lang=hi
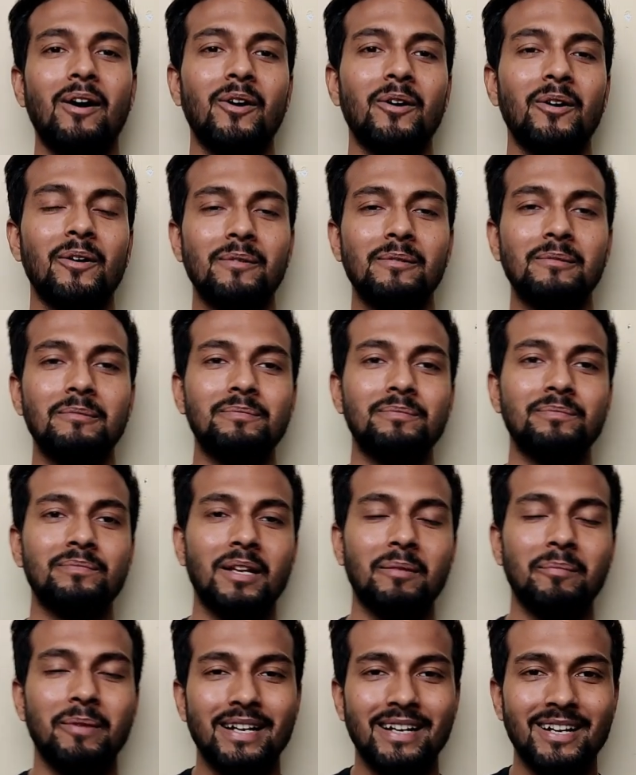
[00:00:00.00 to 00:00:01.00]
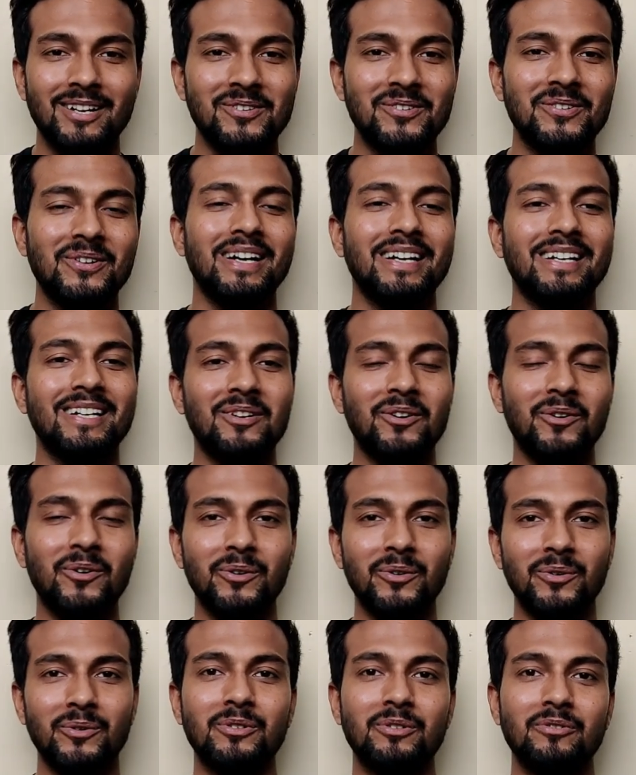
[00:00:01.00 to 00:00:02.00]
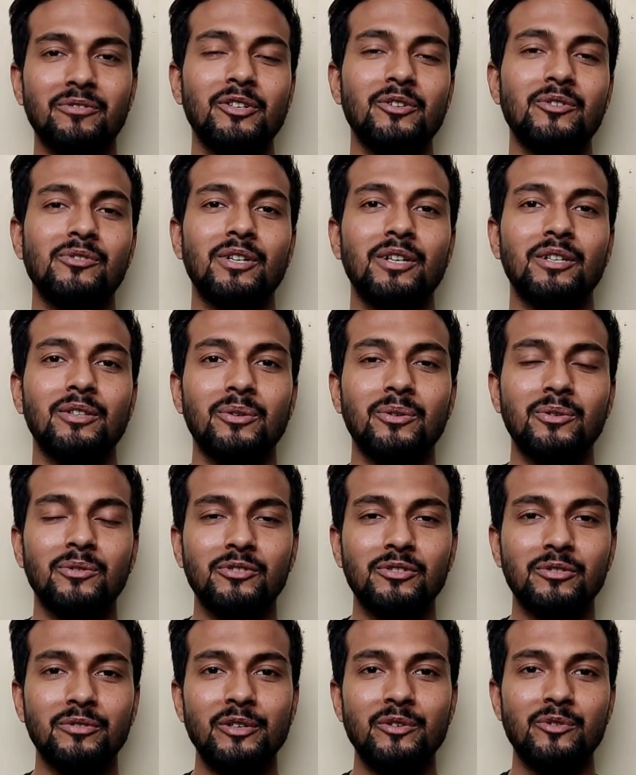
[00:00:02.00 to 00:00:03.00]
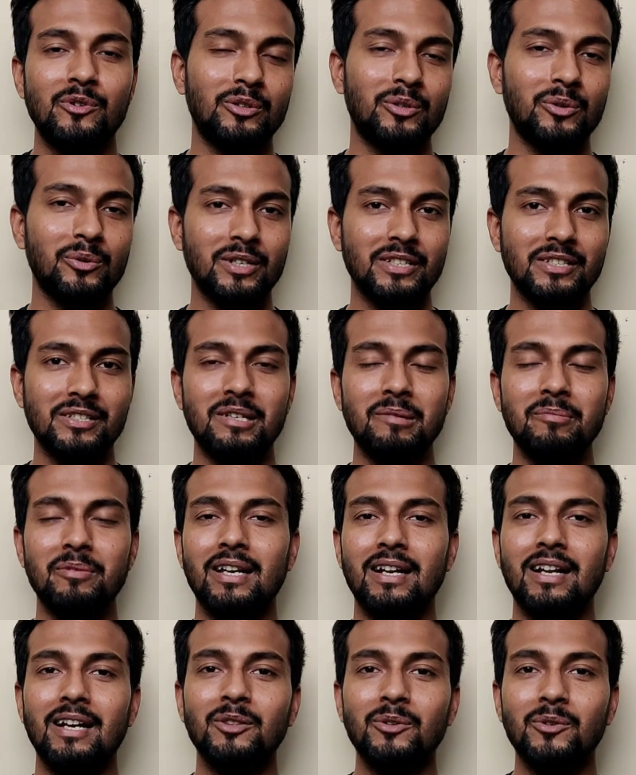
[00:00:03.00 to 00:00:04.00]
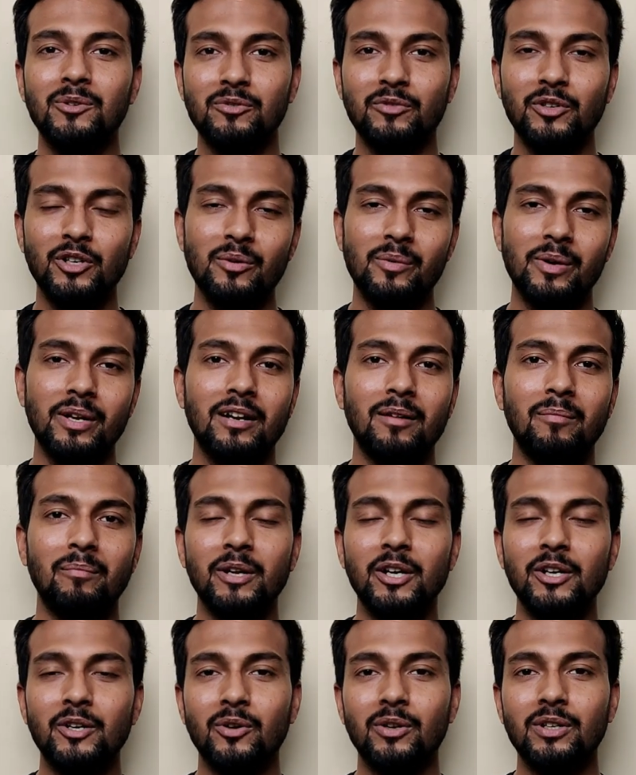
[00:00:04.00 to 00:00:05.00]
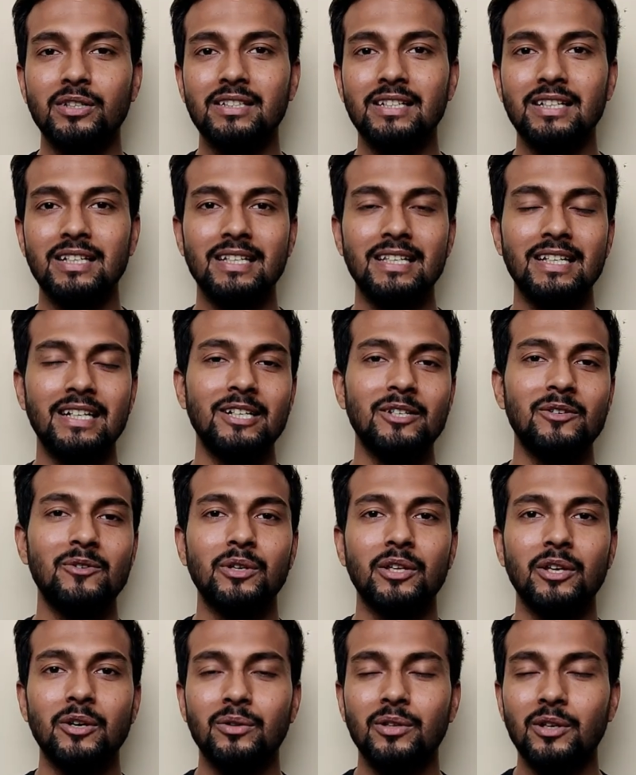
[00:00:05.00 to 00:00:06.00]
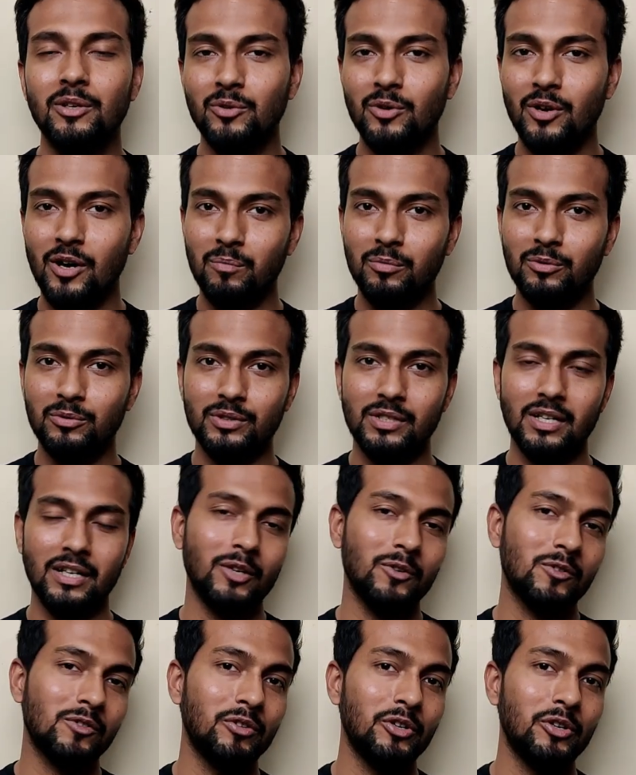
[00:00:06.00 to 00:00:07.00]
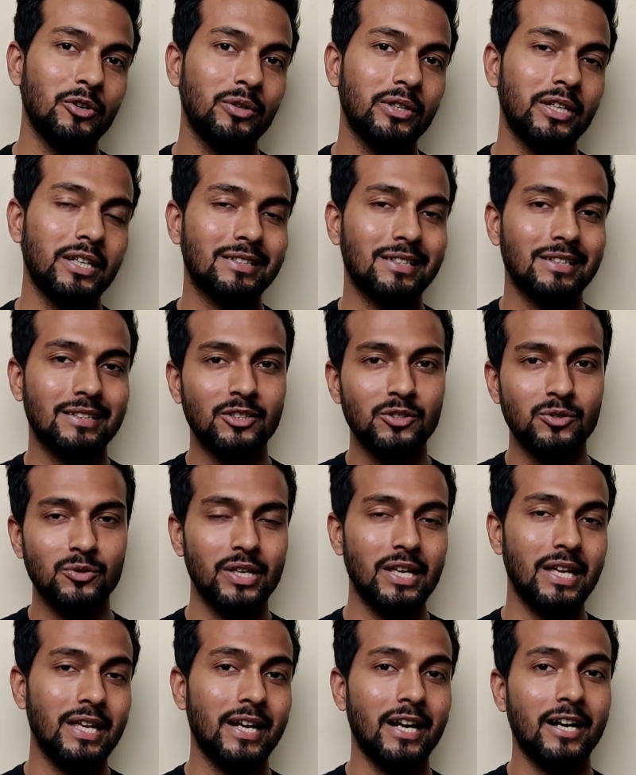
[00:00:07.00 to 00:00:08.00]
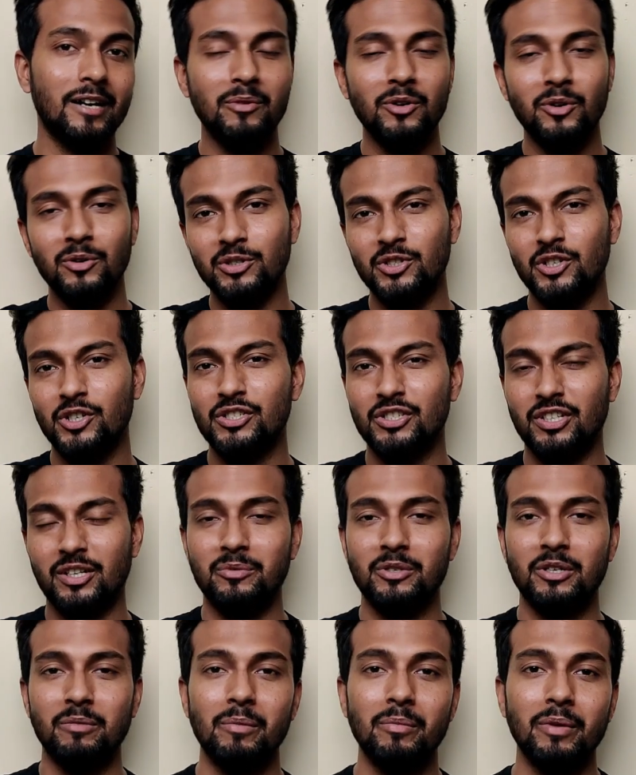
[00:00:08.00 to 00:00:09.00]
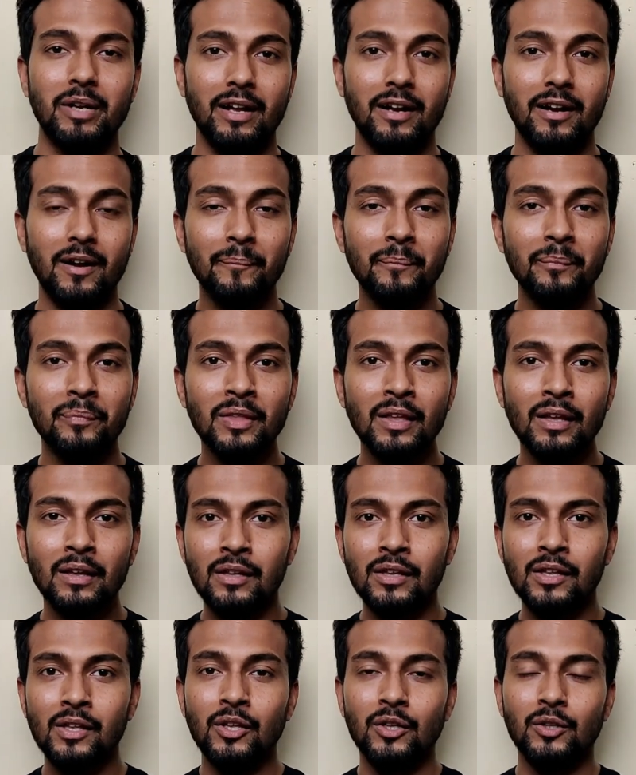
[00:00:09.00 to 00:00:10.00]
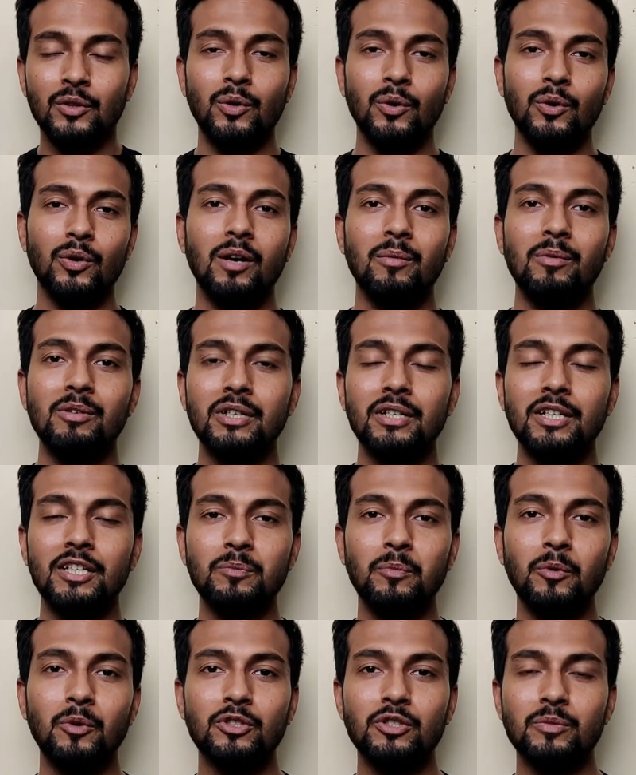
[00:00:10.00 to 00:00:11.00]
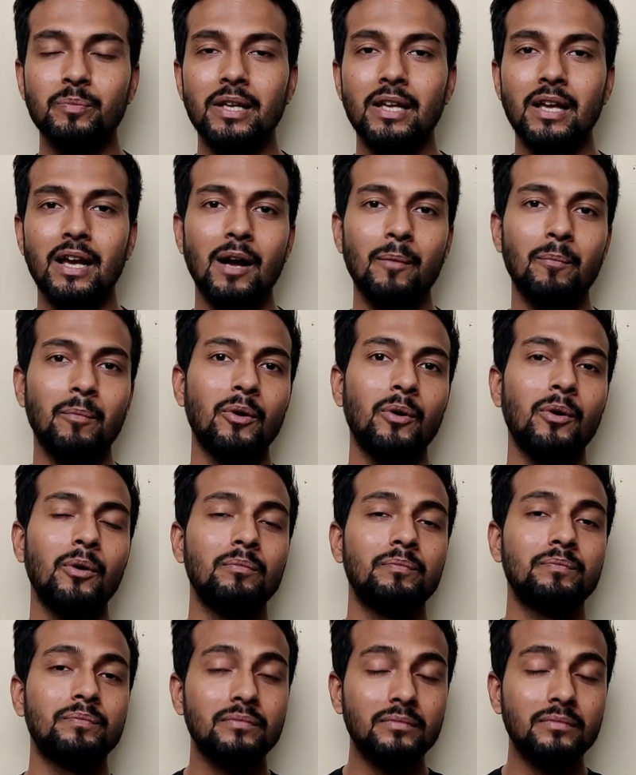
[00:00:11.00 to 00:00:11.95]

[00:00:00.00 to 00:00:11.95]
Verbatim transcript: और मैंने कहीं होगा एडी कोड उस वीडियोस के थ्रू उस वीडियो के थ्रू रजिस्टर भी कराया तो उस वीडियो में मैंने कंप्लीट नॉलेज दी है कि एडी कोड क्या होता है तो आप उस जाके उस वीडियो को देख सकते हैं जो कि आई कैड में और नीचे डिस्क्रिप्शन में भी रहेगा तो कमर्शियल एक्सपोर्ट्स में आपको